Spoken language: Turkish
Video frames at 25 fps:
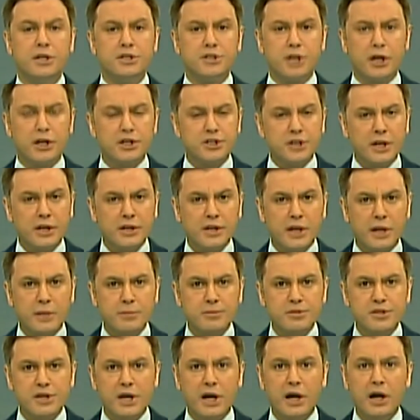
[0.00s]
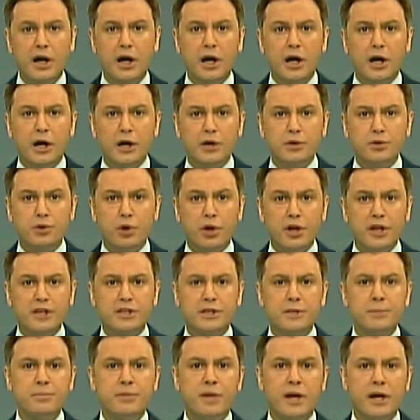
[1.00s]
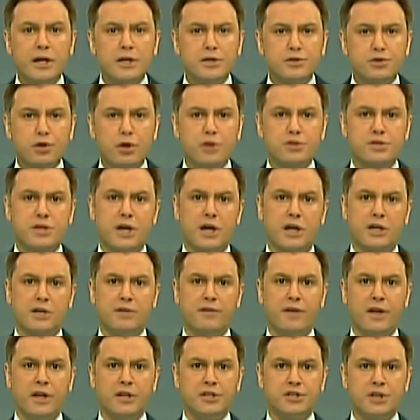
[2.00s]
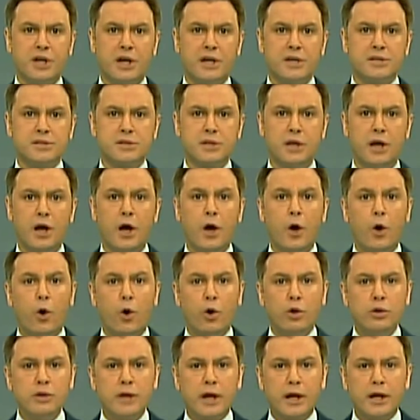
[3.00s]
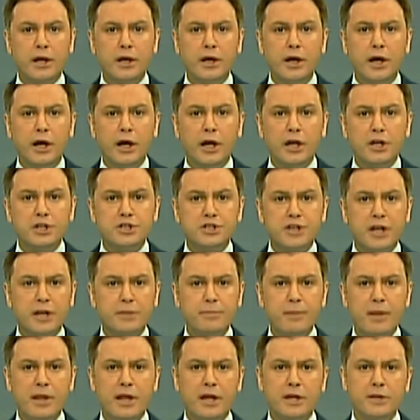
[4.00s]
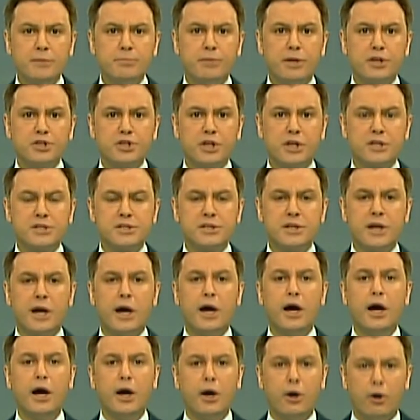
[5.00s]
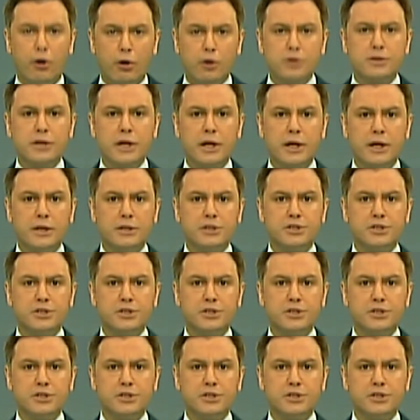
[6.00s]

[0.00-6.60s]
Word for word: Çalışanlarımıza yönetimde söz hakkı vereceğiz. Onları işletmelerin başarısına ortak